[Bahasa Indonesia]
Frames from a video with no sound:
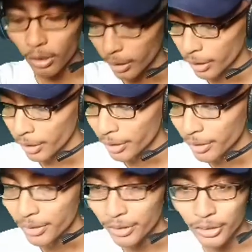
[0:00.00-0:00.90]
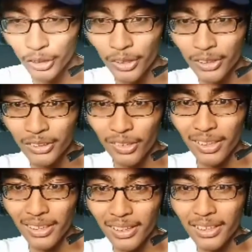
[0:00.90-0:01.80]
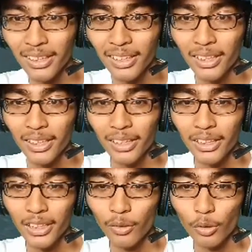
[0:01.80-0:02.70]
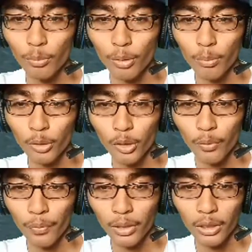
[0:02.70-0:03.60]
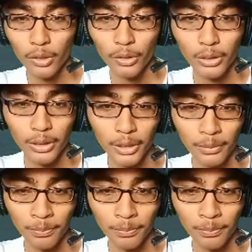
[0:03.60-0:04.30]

okay, coy sorry ini dia untuk mod motor Vagio nya ya